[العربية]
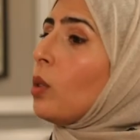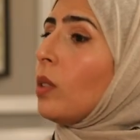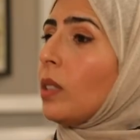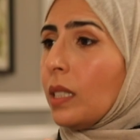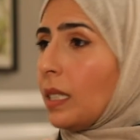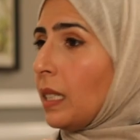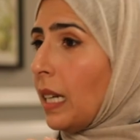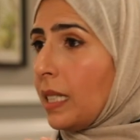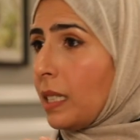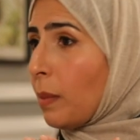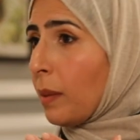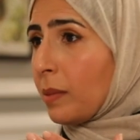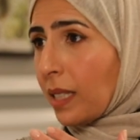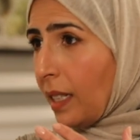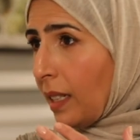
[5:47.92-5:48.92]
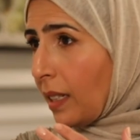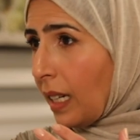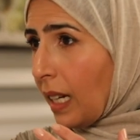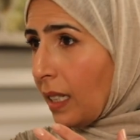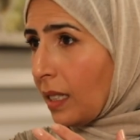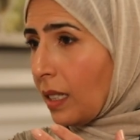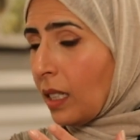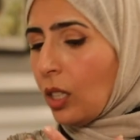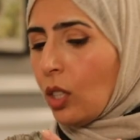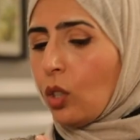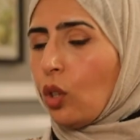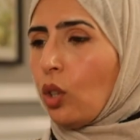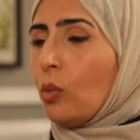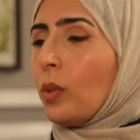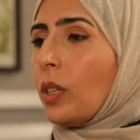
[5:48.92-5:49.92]
يكون لاسباب صحيه
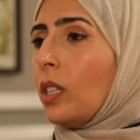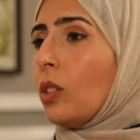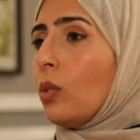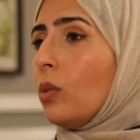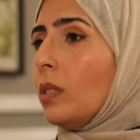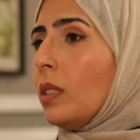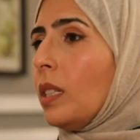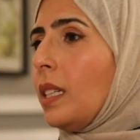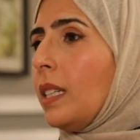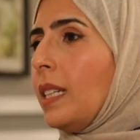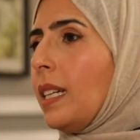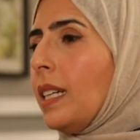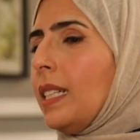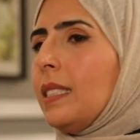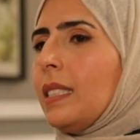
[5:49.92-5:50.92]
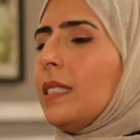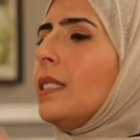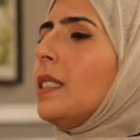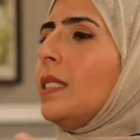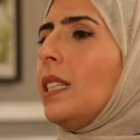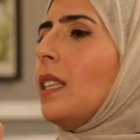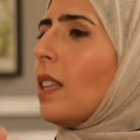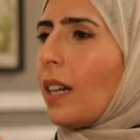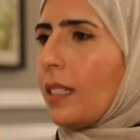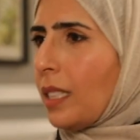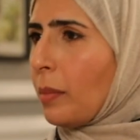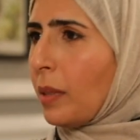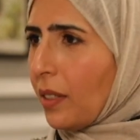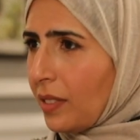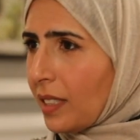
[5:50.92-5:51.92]
وممكن يكون يعني اساس انه تزيد
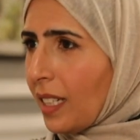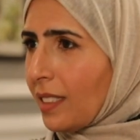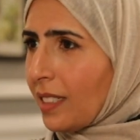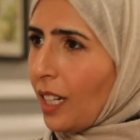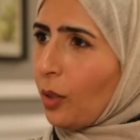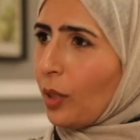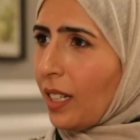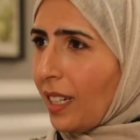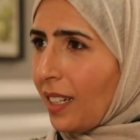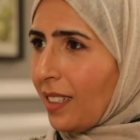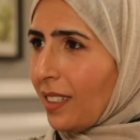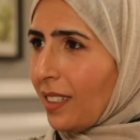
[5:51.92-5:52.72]
ثقته بنفسه صح ولا لا؟